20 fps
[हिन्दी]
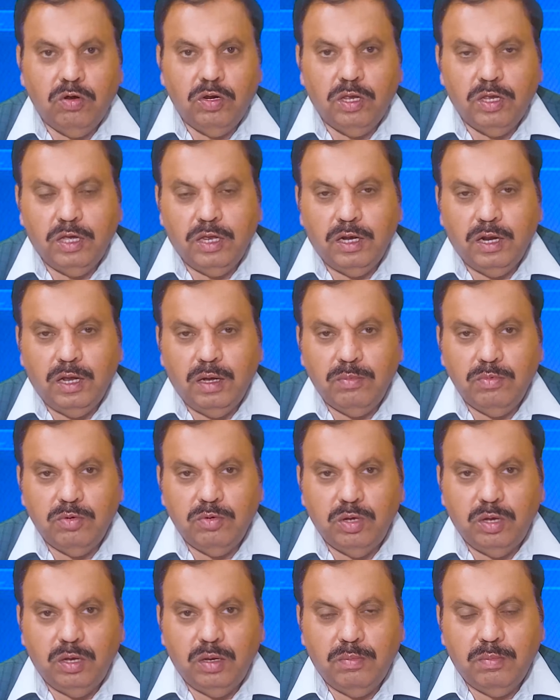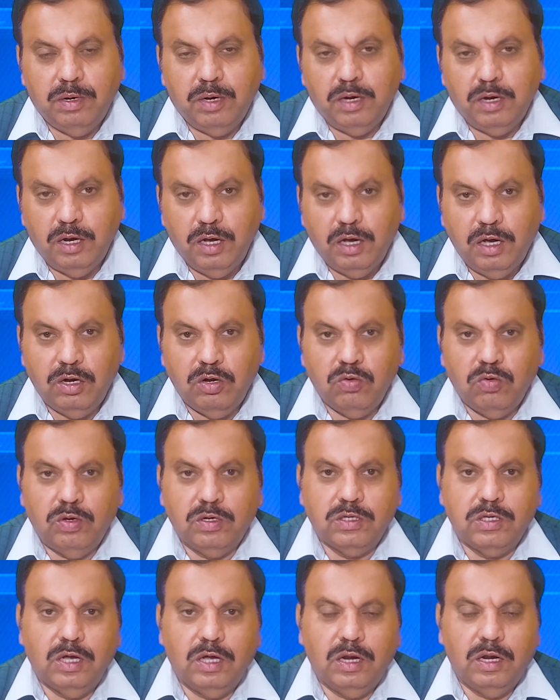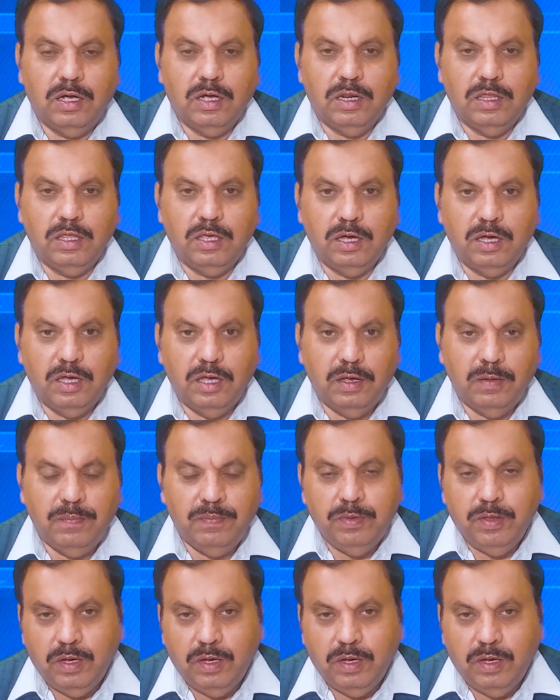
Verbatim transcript: और ये नाम जो है इमरान खान को अरसाल कर दिए गए